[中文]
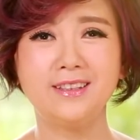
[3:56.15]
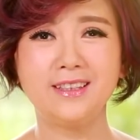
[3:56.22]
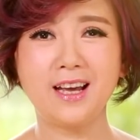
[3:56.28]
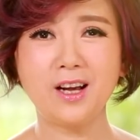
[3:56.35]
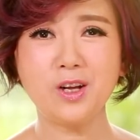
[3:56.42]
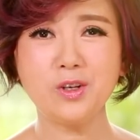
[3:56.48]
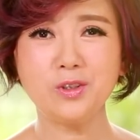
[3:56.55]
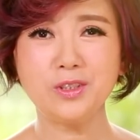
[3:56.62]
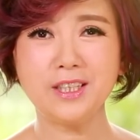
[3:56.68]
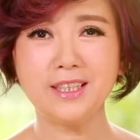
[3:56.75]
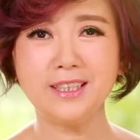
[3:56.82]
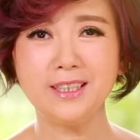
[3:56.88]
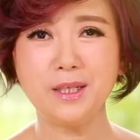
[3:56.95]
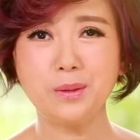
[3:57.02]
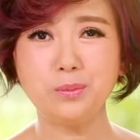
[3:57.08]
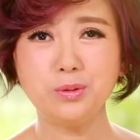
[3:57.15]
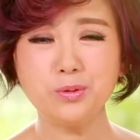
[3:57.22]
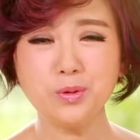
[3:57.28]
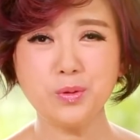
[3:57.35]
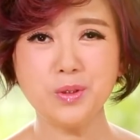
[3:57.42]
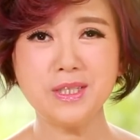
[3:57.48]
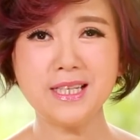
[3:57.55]
然后呢
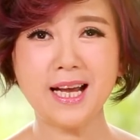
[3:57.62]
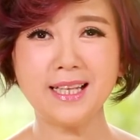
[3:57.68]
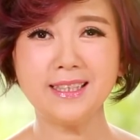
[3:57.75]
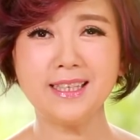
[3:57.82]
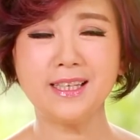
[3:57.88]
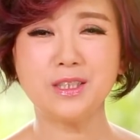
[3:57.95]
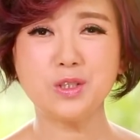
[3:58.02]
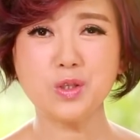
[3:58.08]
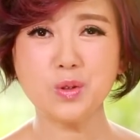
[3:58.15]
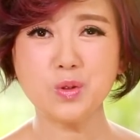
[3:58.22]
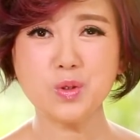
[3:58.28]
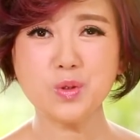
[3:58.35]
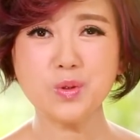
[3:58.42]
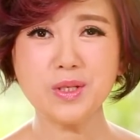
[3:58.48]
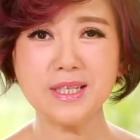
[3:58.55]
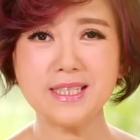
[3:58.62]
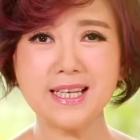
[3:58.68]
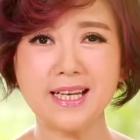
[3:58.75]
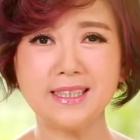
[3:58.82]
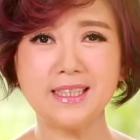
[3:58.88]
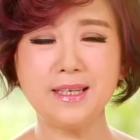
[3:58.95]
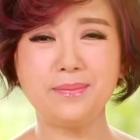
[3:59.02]
铺瑜伽垫就睡
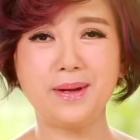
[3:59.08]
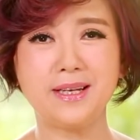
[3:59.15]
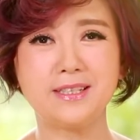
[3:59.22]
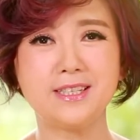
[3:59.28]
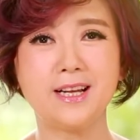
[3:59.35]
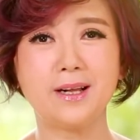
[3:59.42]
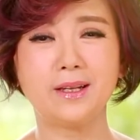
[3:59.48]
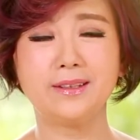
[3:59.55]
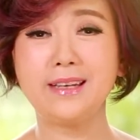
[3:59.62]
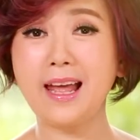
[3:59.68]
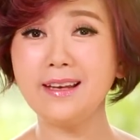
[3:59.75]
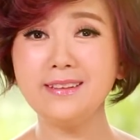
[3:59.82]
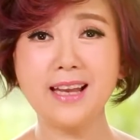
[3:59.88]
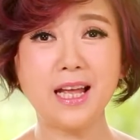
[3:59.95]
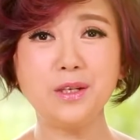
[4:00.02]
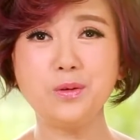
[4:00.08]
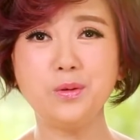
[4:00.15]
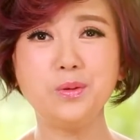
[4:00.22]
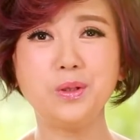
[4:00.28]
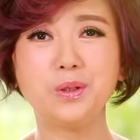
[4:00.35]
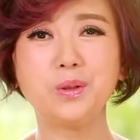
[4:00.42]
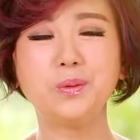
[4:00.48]
在地板上，男男女
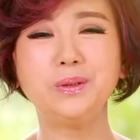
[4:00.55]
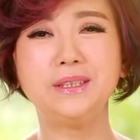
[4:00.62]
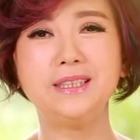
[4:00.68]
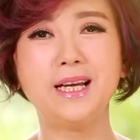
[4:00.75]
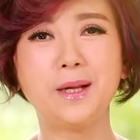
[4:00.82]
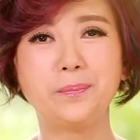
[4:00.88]
女都一